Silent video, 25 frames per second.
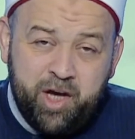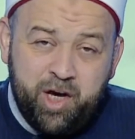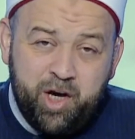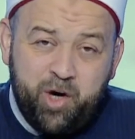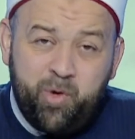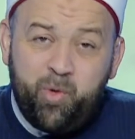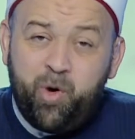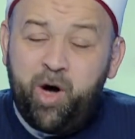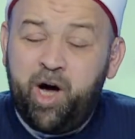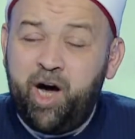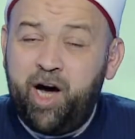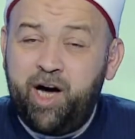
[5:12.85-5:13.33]

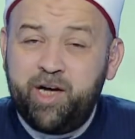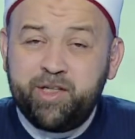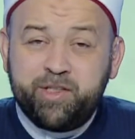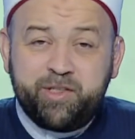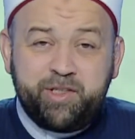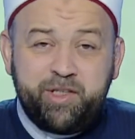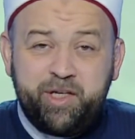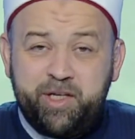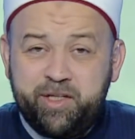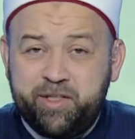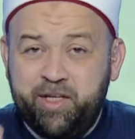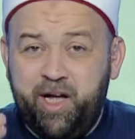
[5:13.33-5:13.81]
اوعى حد
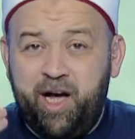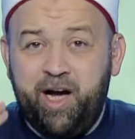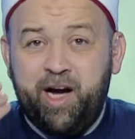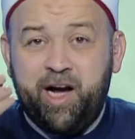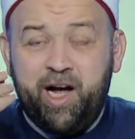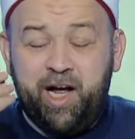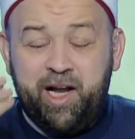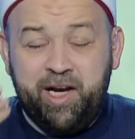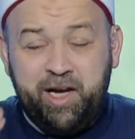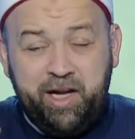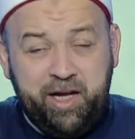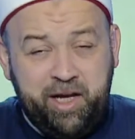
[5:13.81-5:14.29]
يضحك
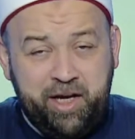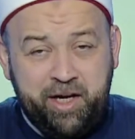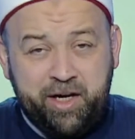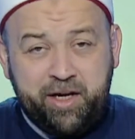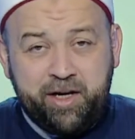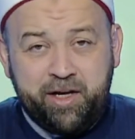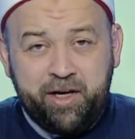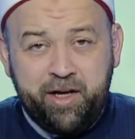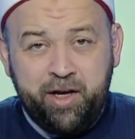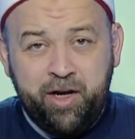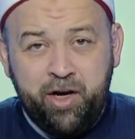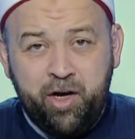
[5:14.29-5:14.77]

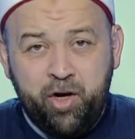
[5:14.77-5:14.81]
عليك